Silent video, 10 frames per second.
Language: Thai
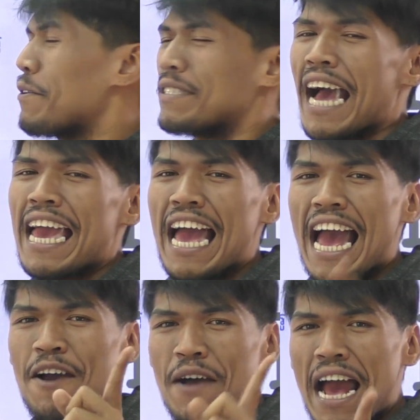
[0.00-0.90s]
เปลี่ยวใจ
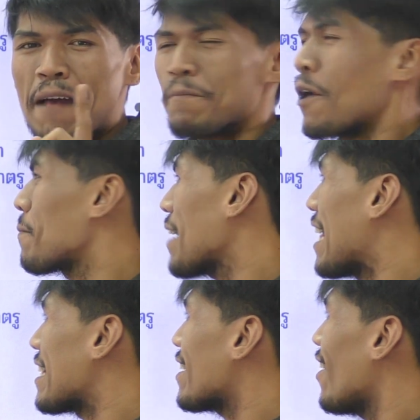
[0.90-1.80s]
อ่านพร้อม
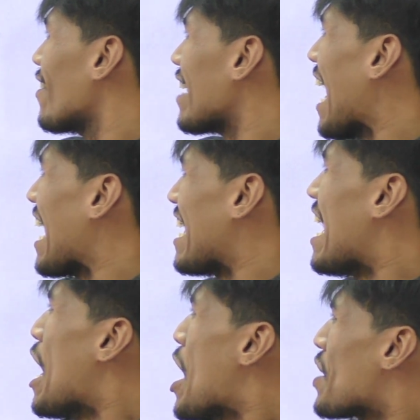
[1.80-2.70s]
กันกอไก่
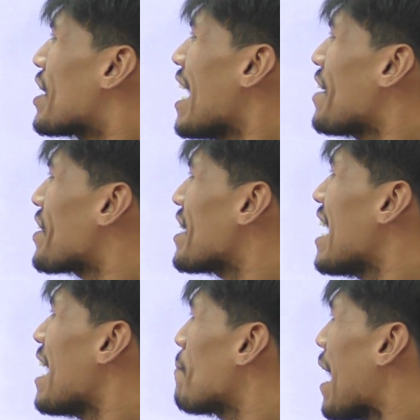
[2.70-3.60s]

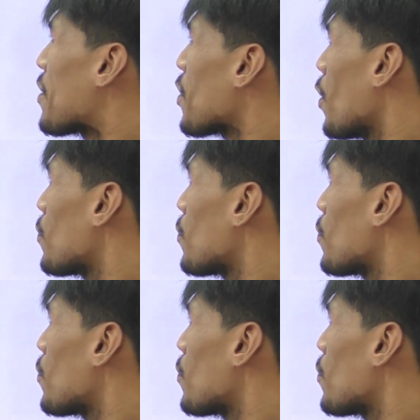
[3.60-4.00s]
เรื่อยๆมา